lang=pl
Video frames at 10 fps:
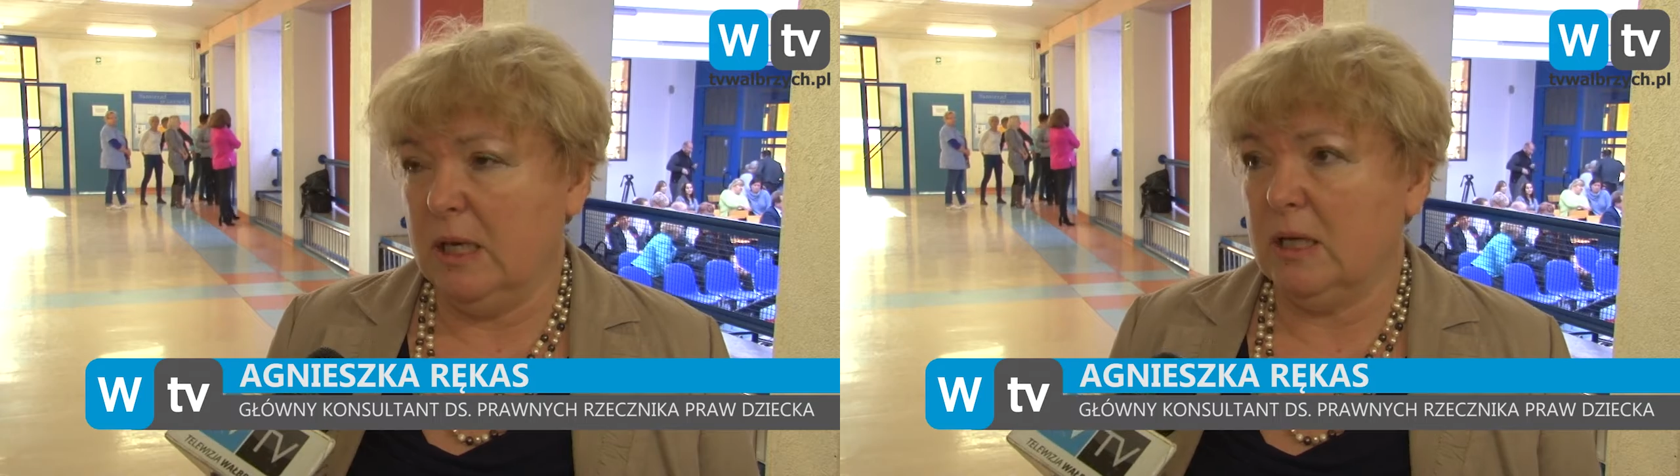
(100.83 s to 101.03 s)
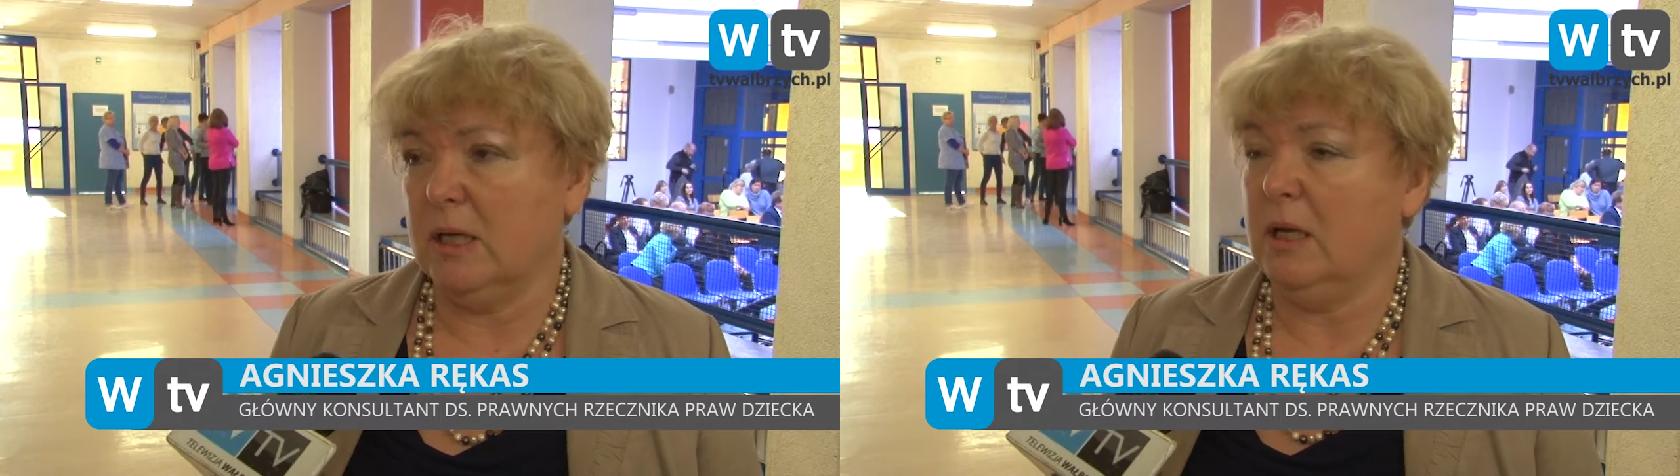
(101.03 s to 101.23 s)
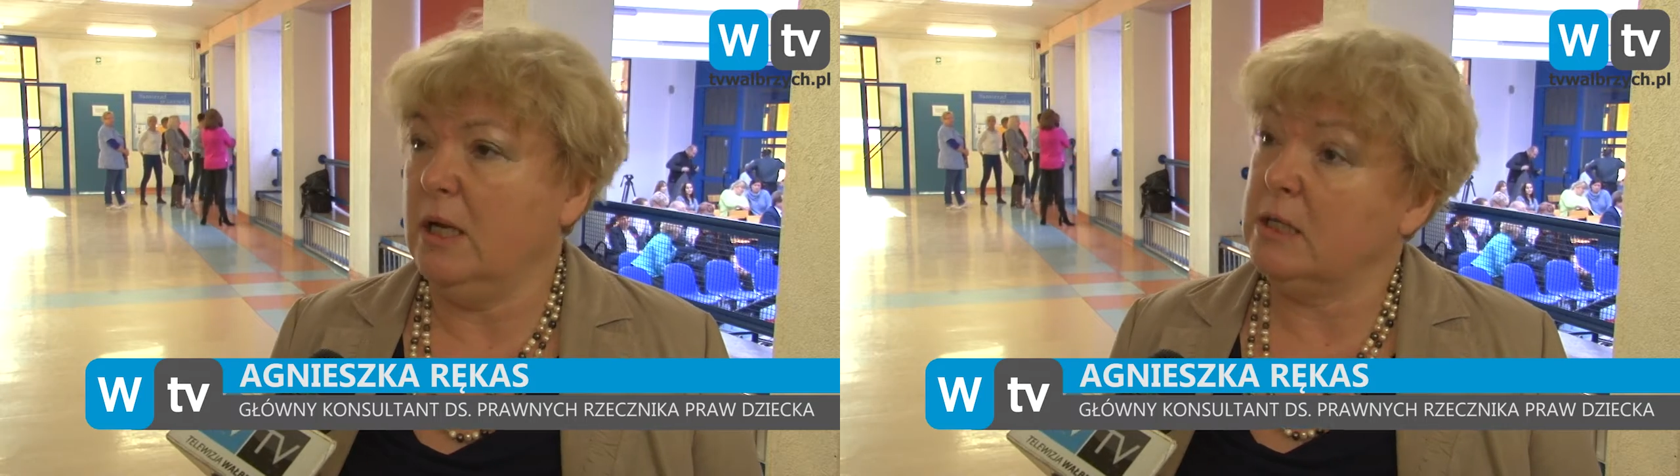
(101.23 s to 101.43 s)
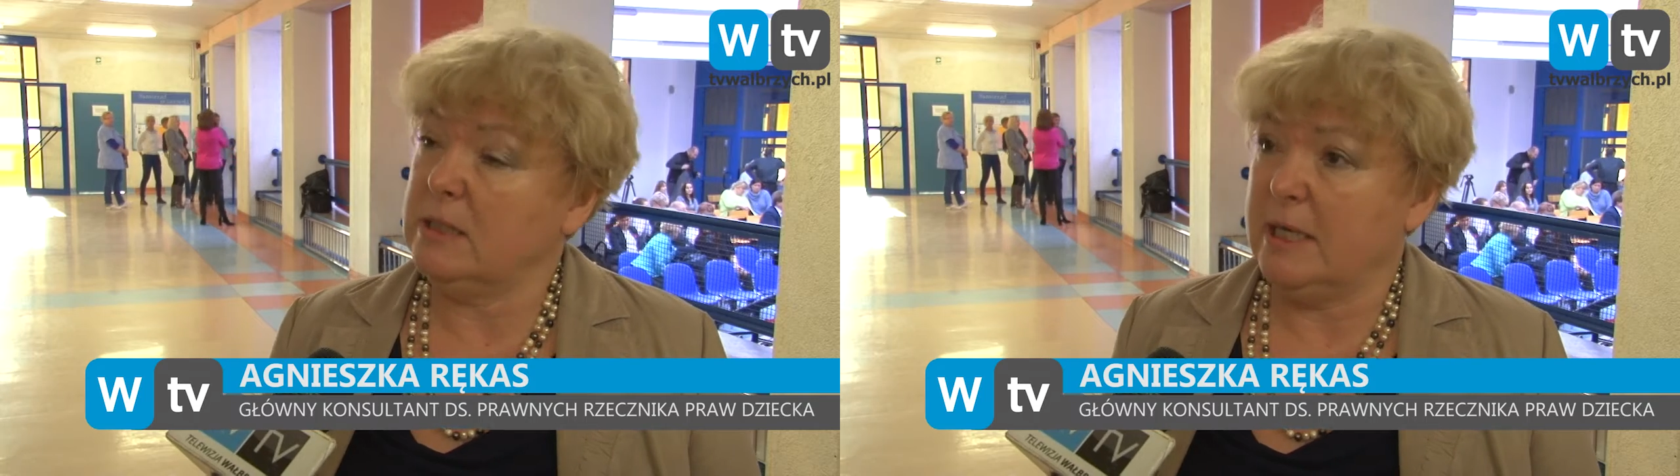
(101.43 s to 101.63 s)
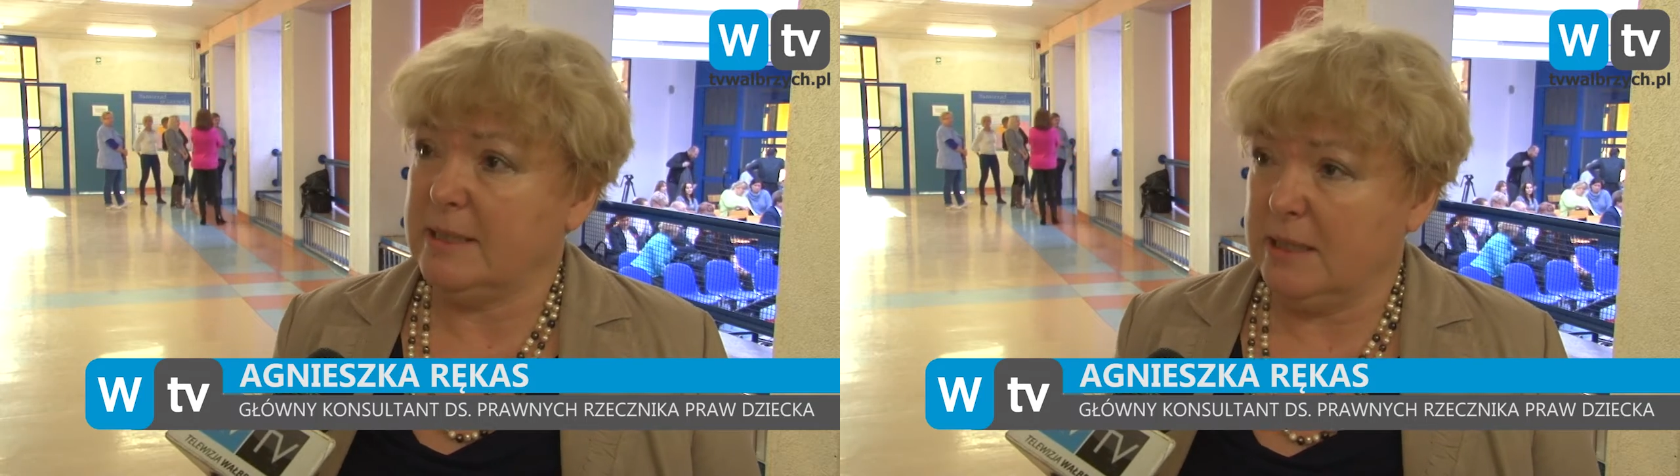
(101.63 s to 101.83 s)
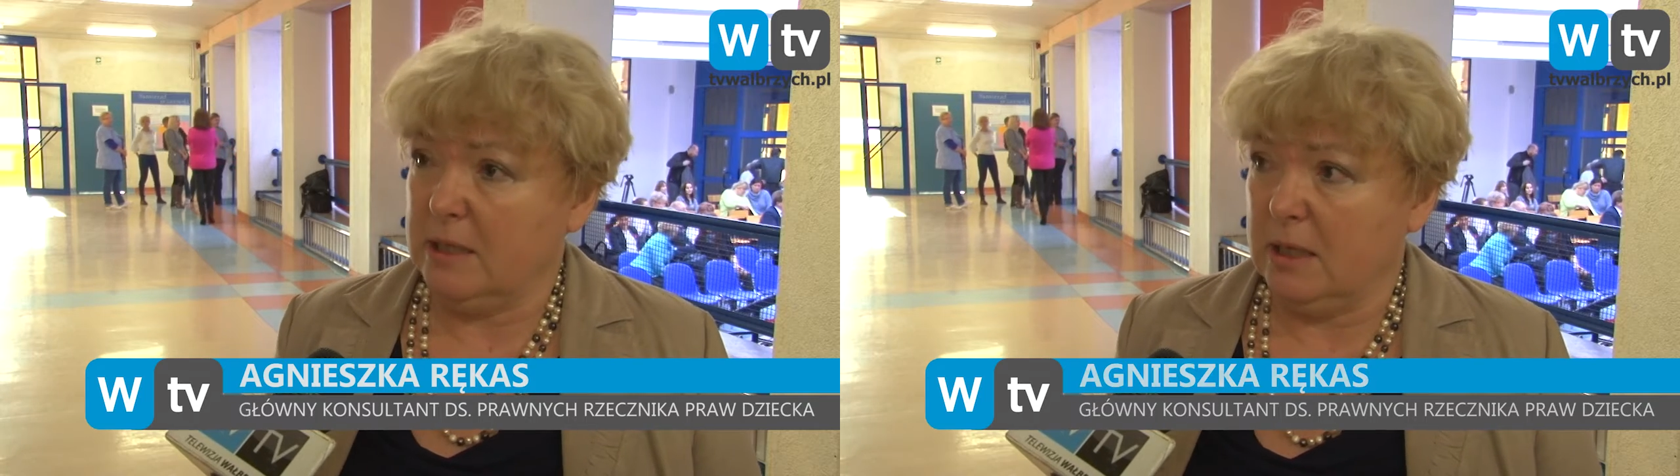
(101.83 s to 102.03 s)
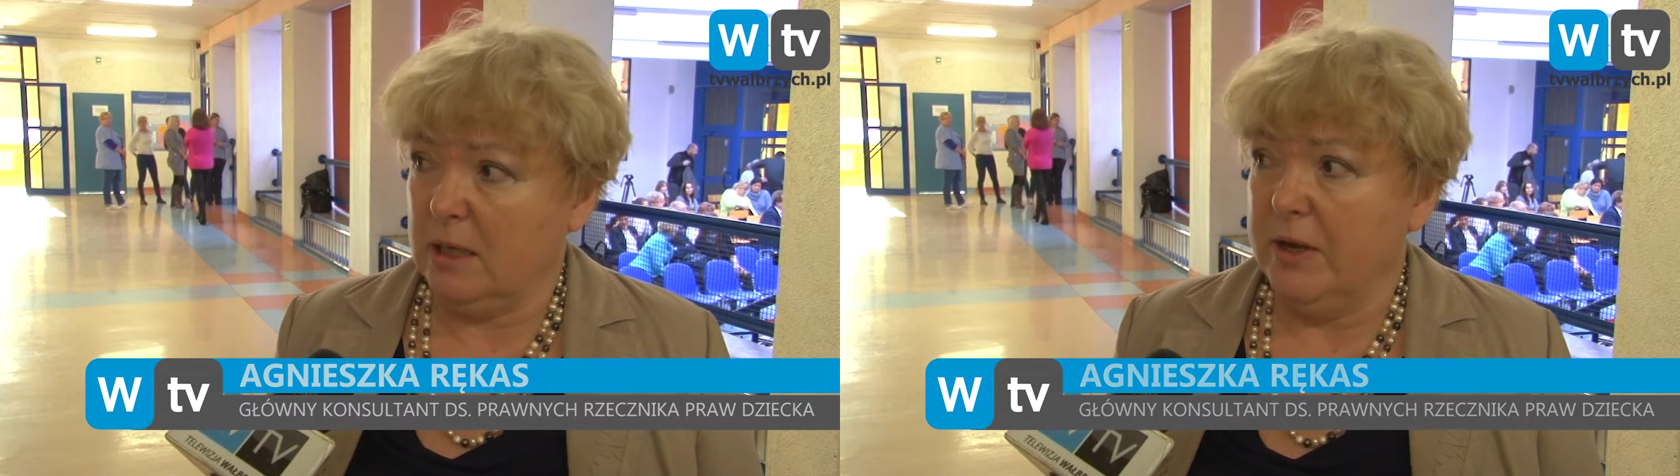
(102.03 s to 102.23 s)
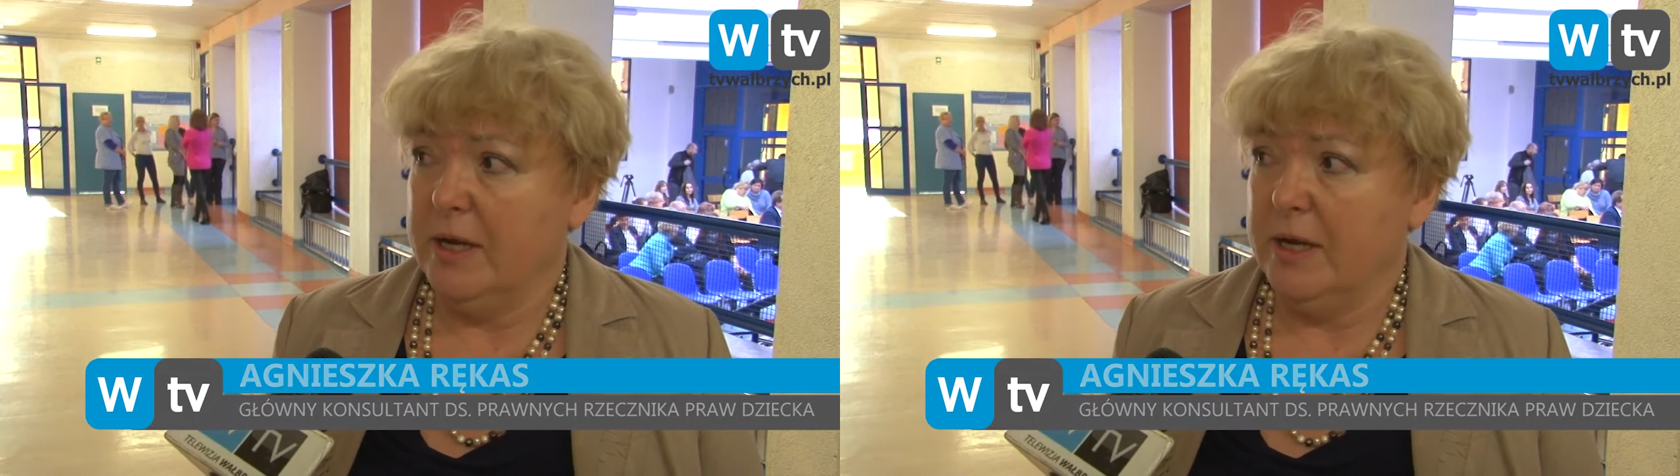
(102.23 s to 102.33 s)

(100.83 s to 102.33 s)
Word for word: jak i legislacyjnych.